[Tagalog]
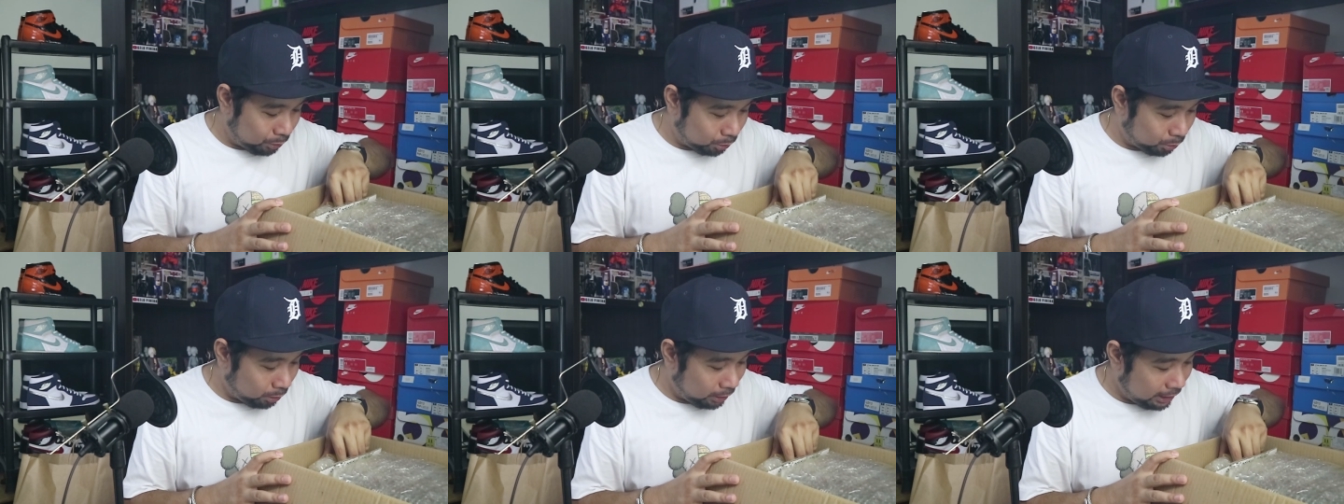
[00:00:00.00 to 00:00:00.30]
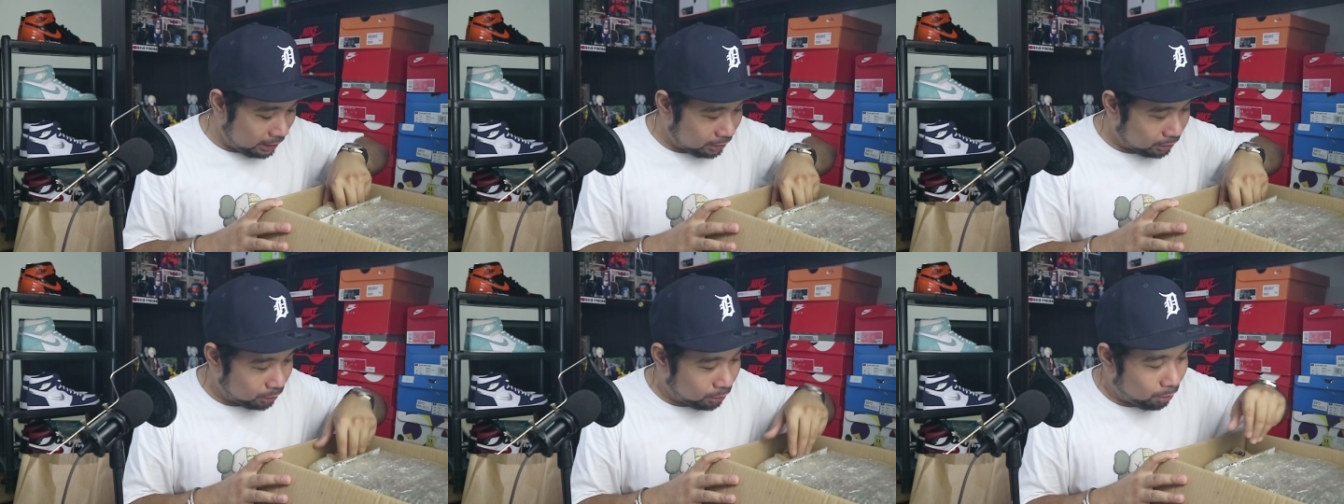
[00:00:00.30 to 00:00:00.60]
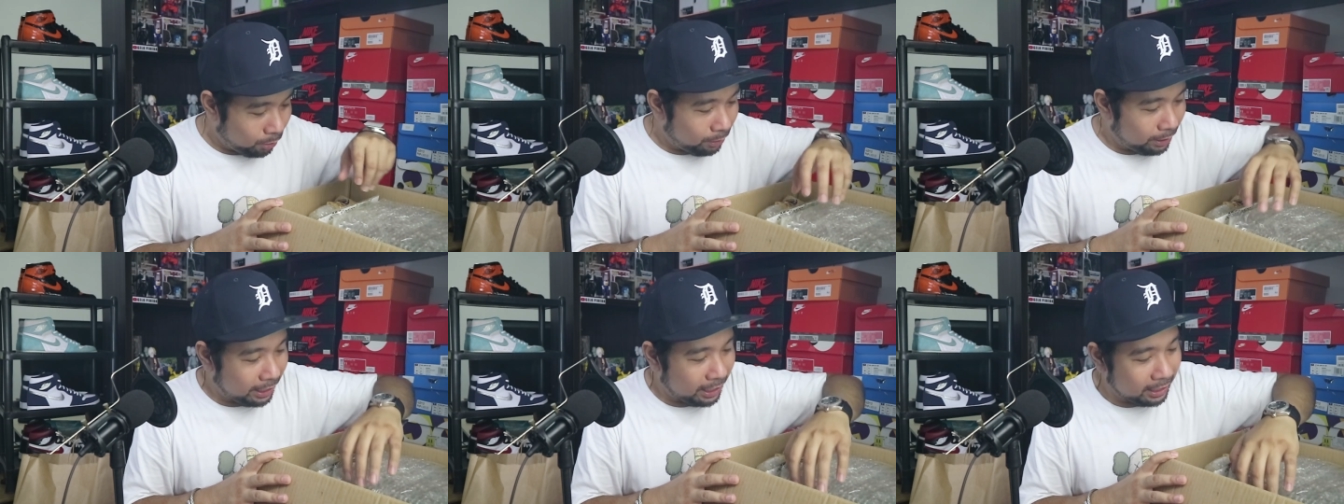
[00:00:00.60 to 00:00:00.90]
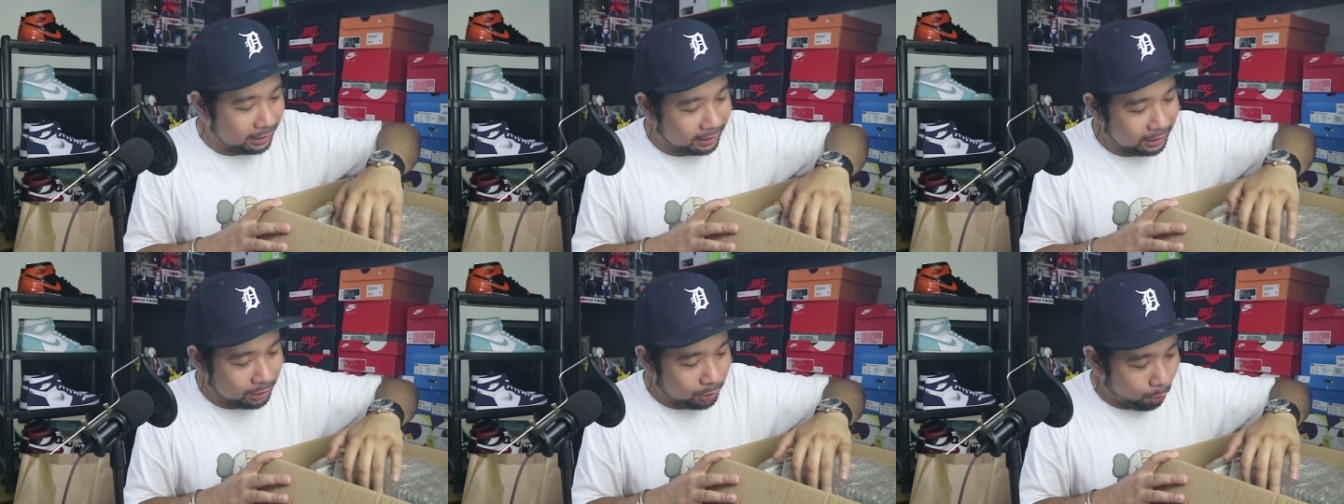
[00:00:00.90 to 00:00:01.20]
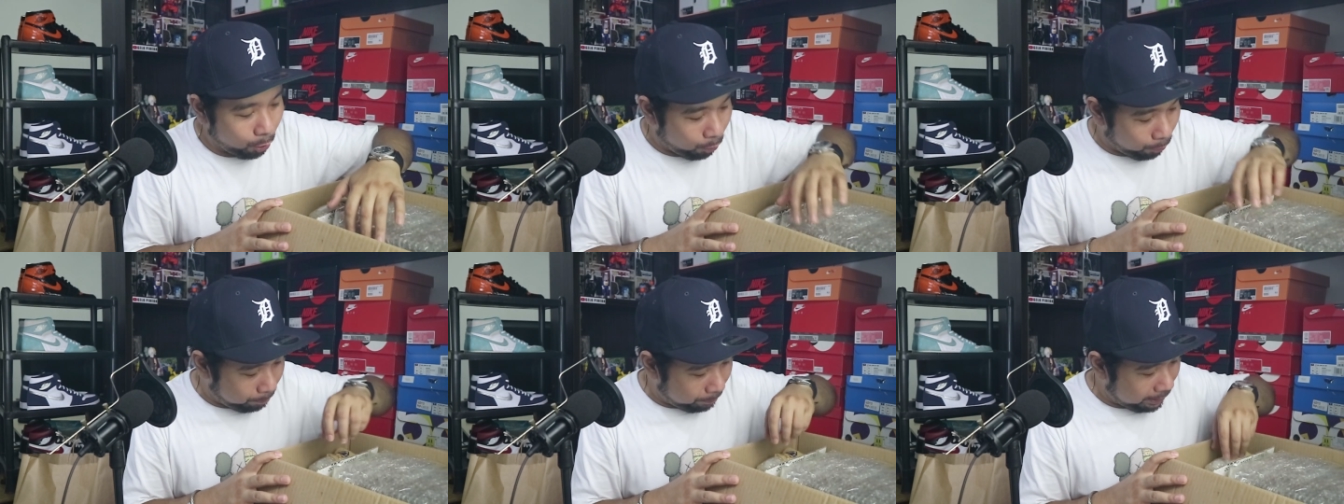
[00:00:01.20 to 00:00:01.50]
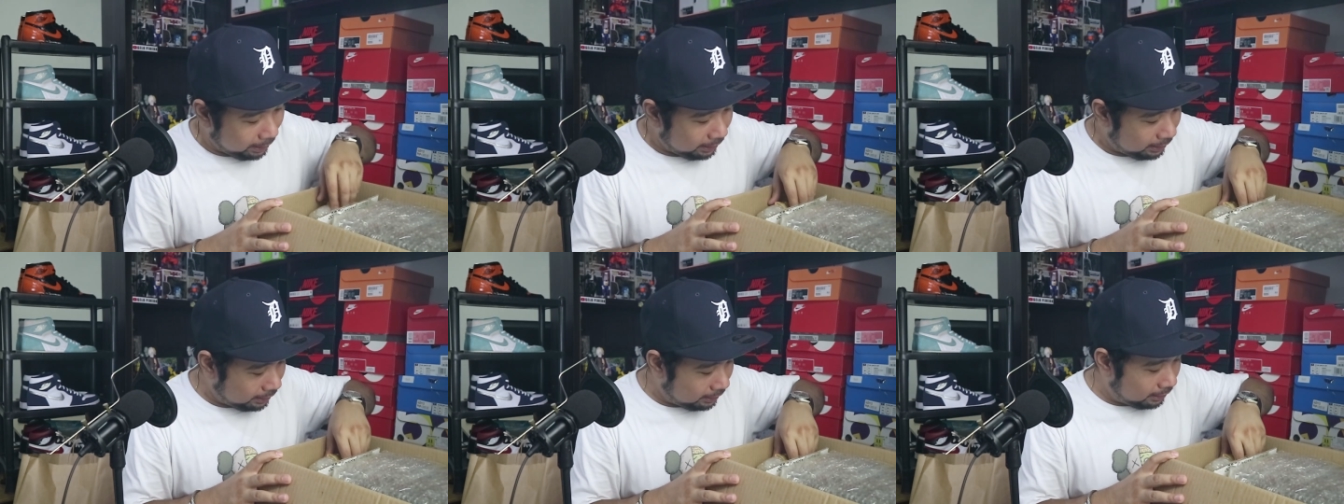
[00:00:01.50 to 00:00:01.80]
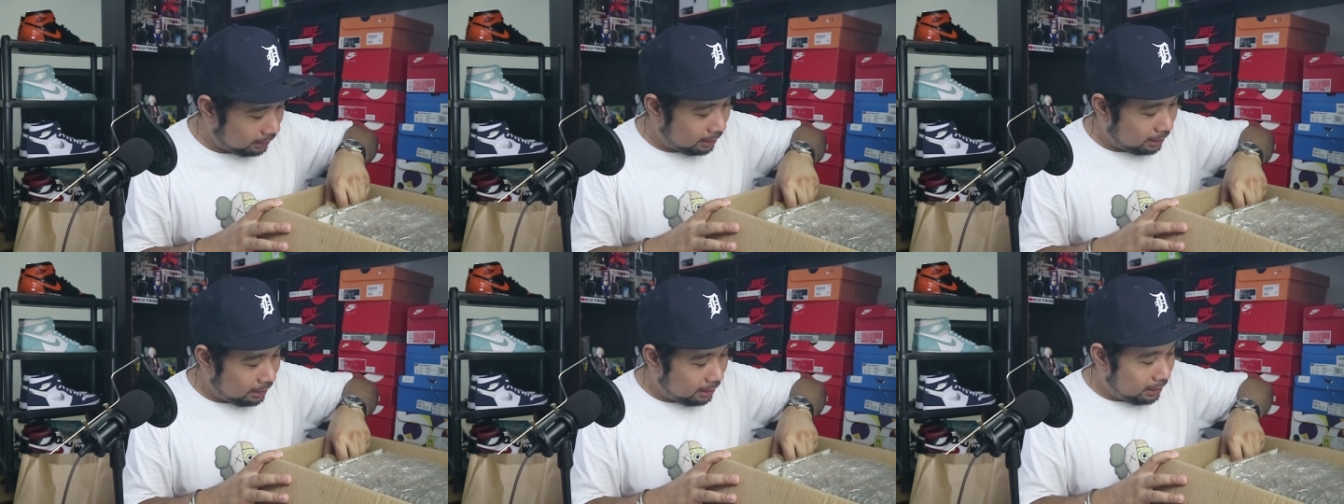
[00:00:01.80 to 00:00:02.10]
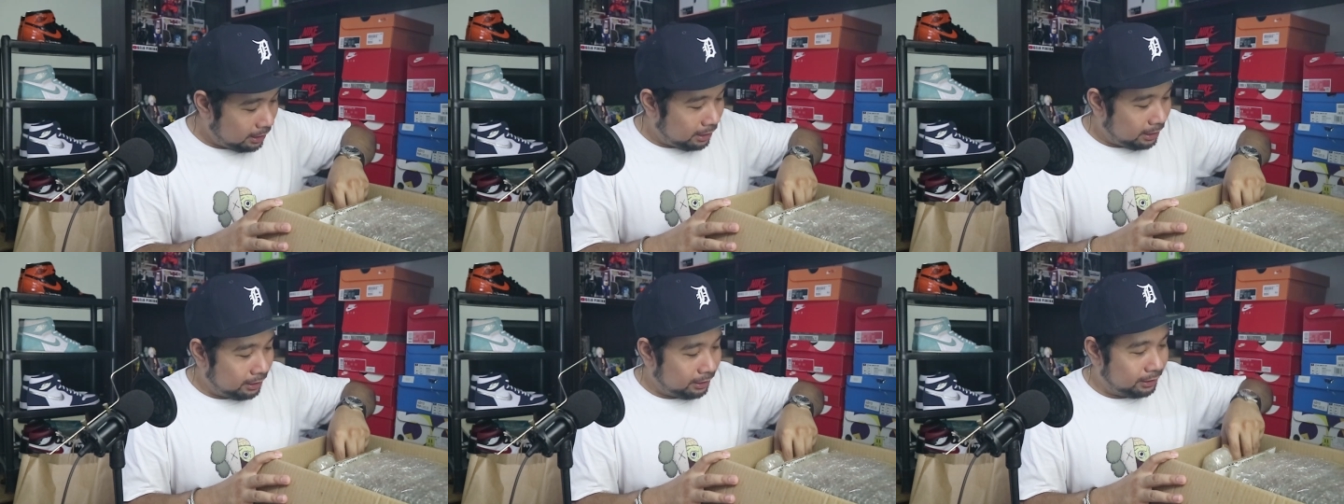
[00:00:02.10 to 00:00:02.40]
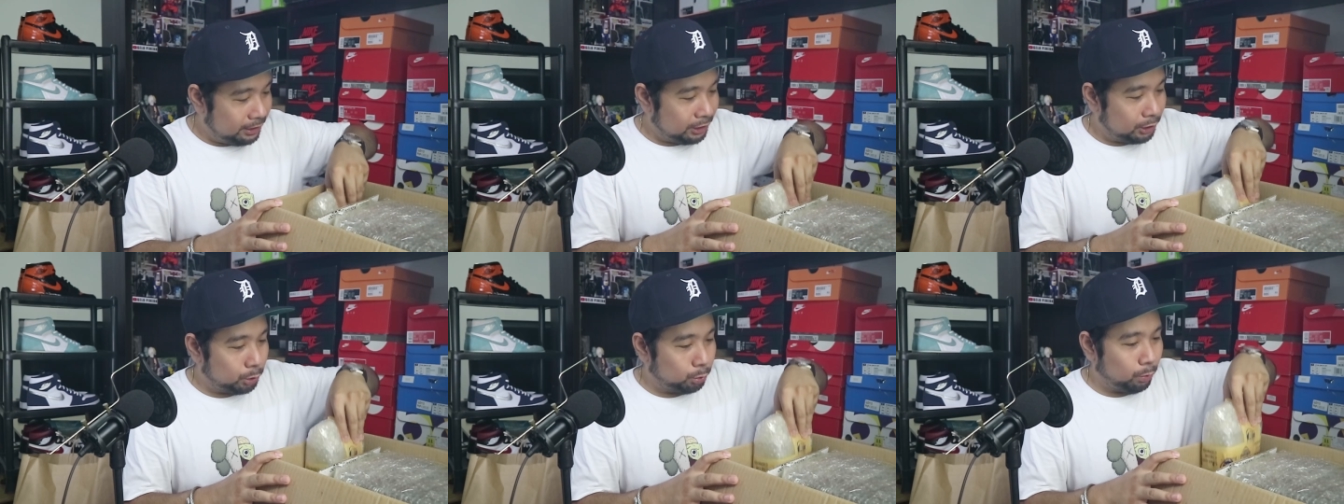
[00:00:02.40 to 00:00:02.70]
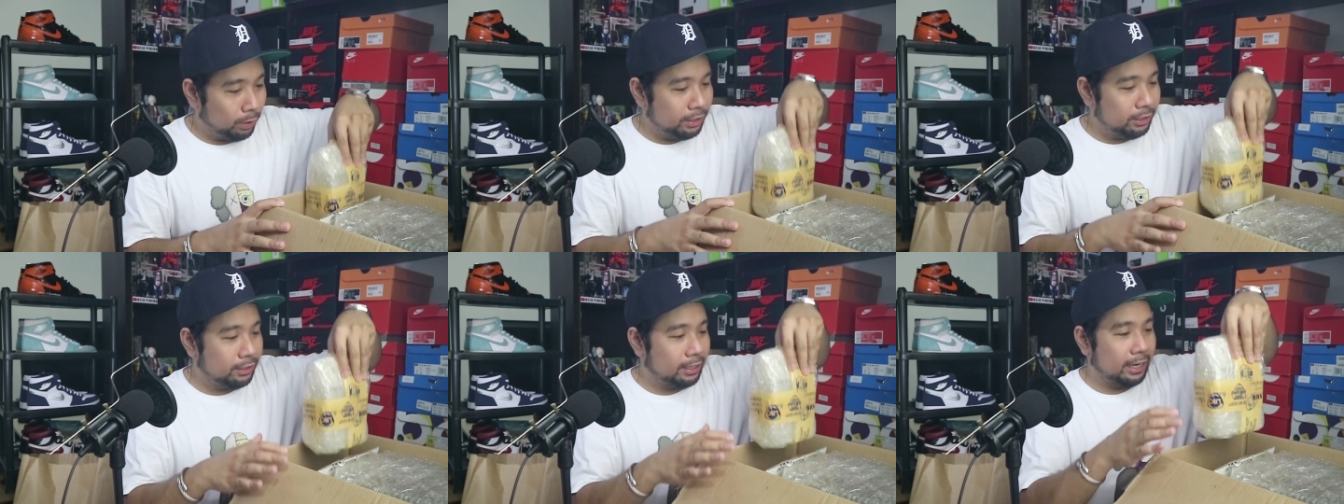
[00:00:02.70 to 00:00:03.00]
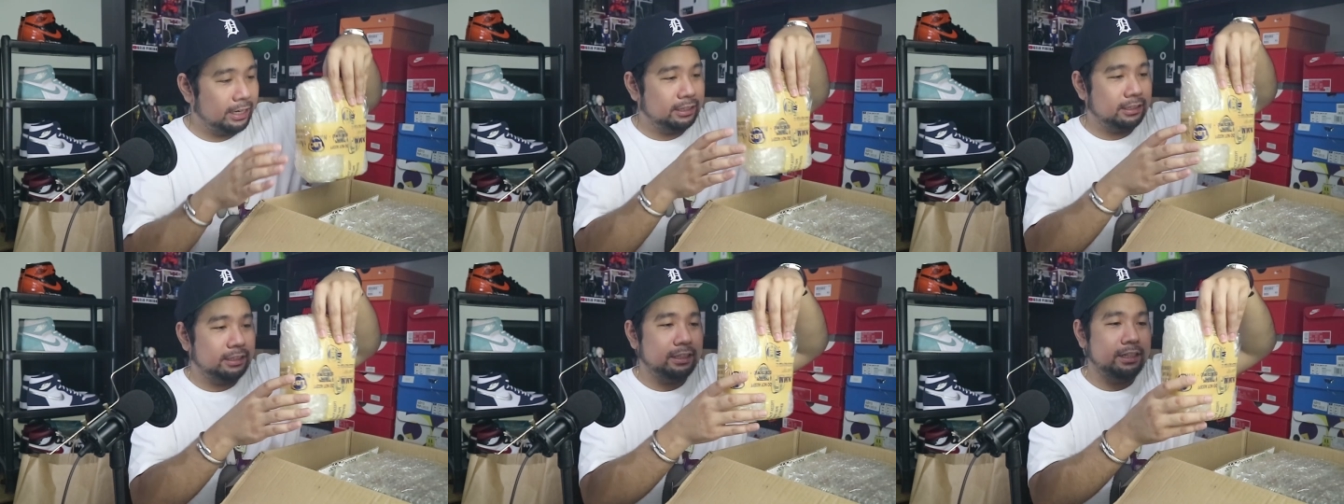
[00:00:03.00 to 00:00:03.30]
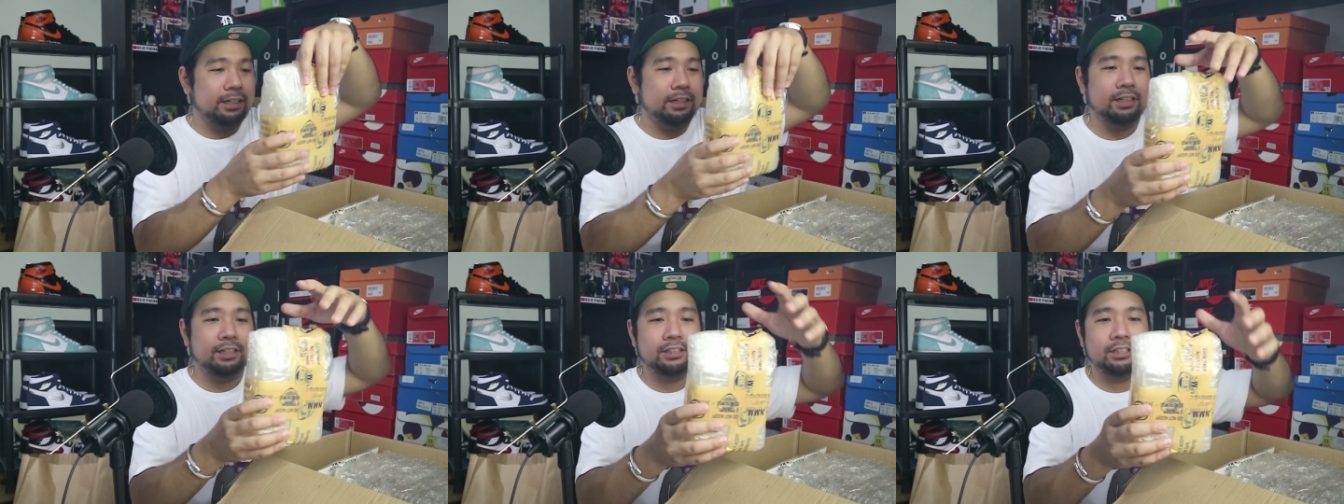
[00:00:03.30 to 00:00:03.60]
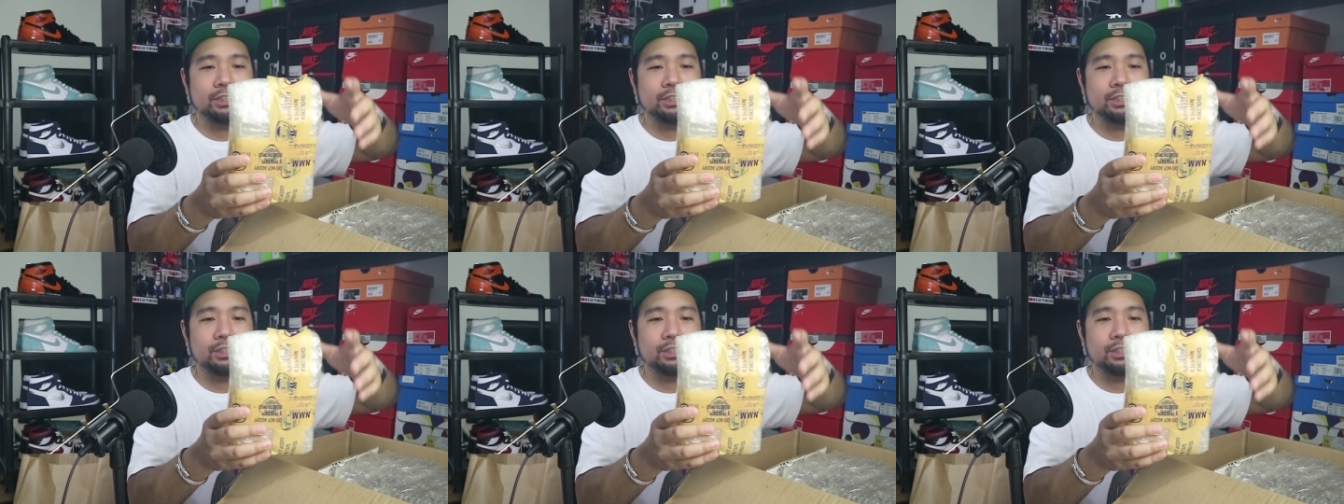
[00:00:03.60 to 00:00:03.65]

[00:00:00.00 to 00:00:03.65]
So, let's go ahead and open this one right here.